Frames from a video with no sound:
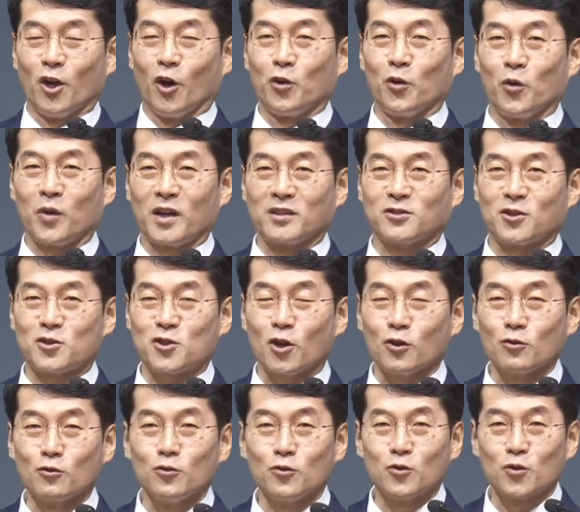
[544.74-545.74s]
연옥에서
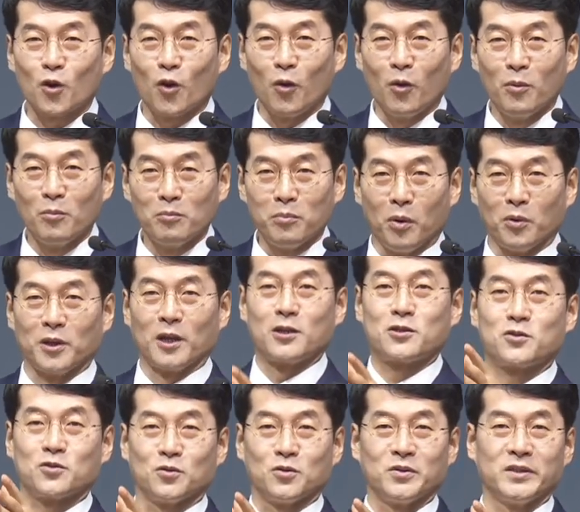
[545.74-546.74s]
천국으로 보낼
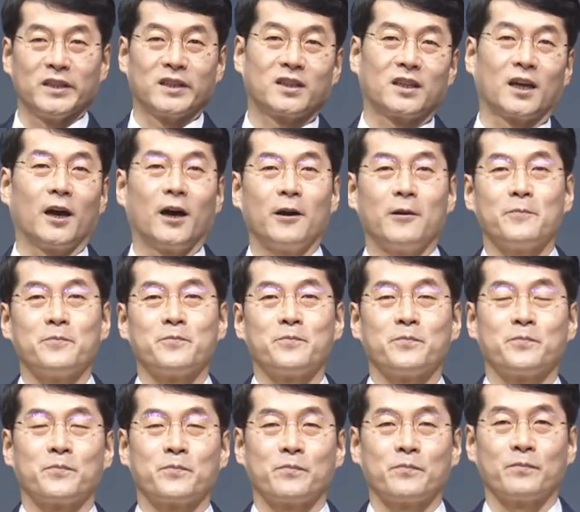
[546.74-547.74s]
수 있다.
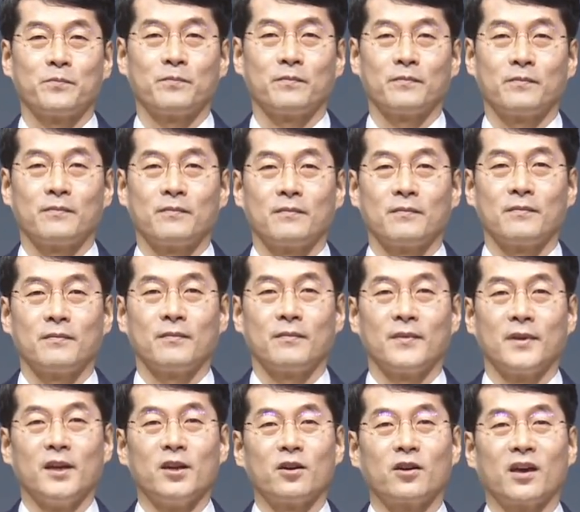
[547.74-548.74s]

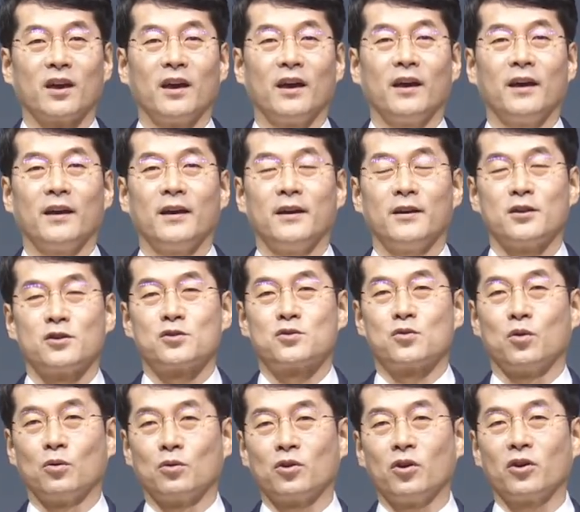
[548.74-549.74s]
이렇게
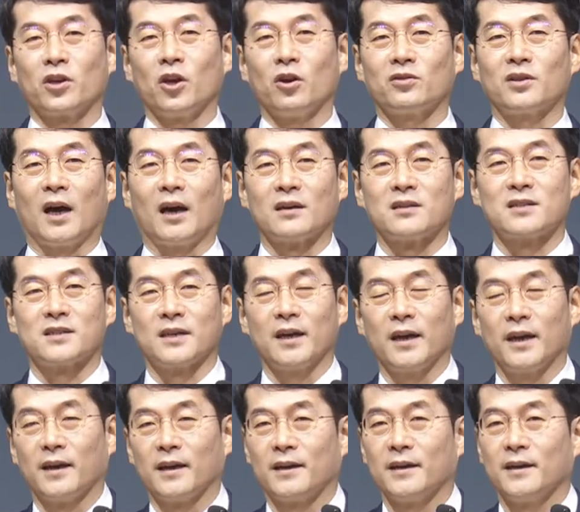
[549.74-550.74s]
종교개혁
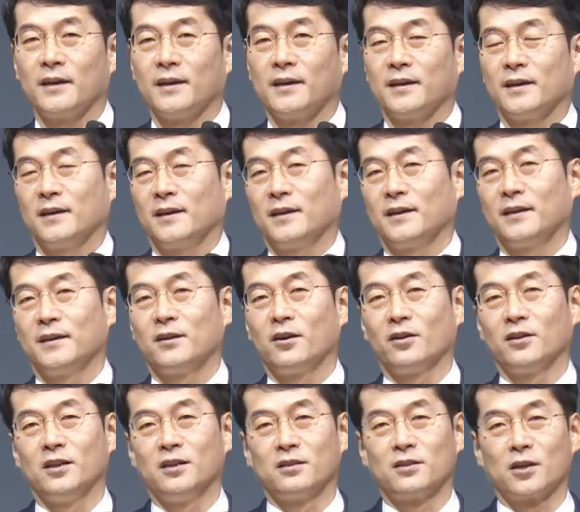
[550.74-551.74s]
당시에
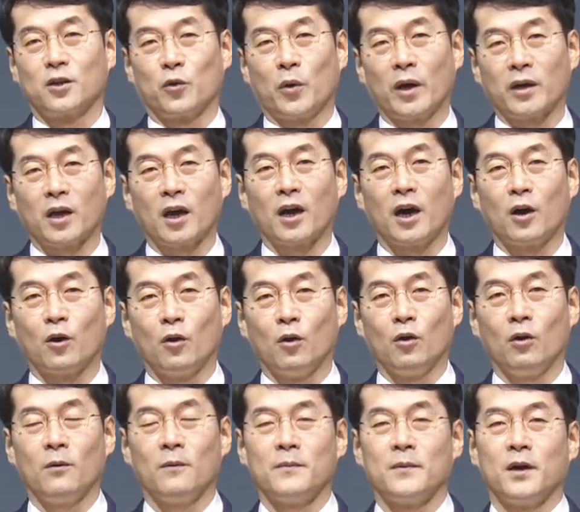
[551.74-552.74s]
이런 일들이
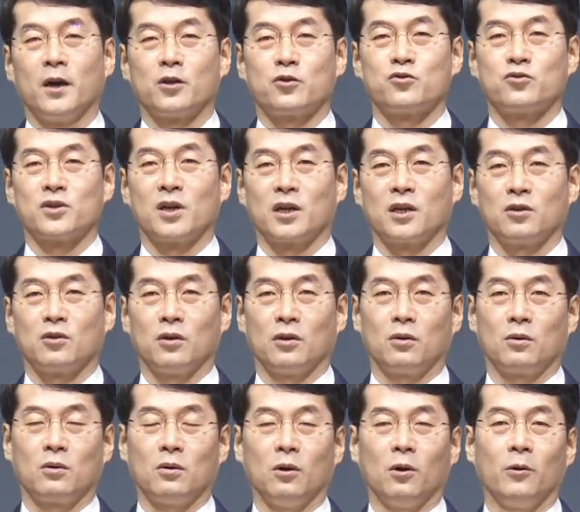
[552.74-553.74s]
횡행하고 아, 주장이
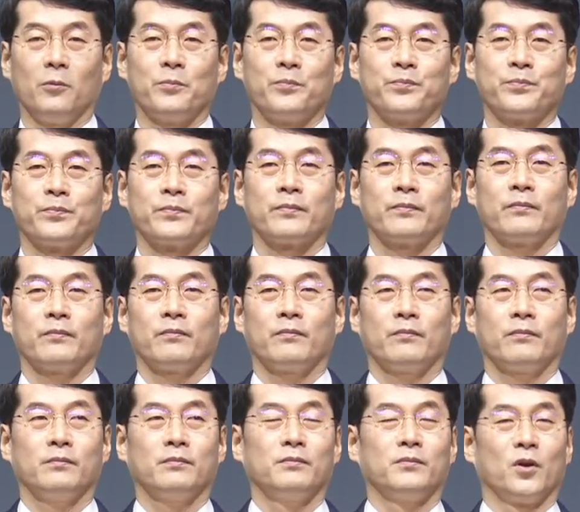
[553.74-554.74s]
되었고
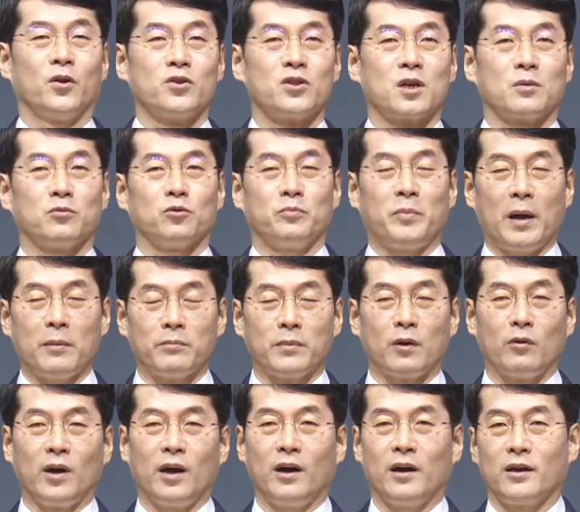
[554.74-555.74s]
면제부
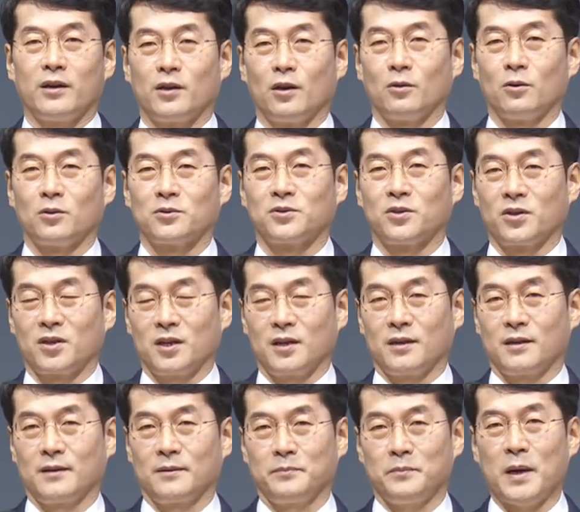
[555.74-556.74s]
판매와
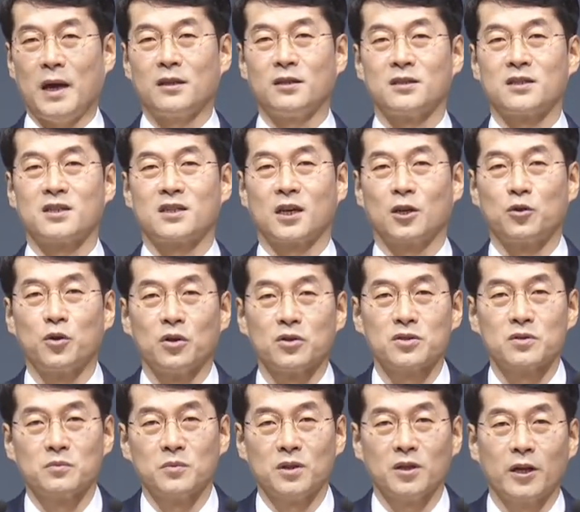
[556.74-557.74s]
연옥설이 판을 치게
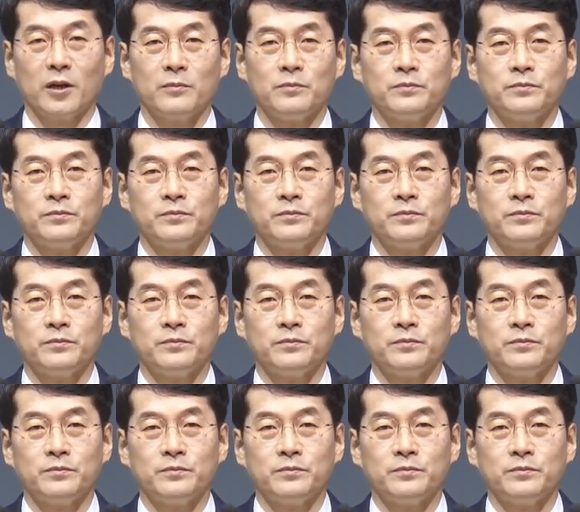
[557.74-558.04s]
되었습니다.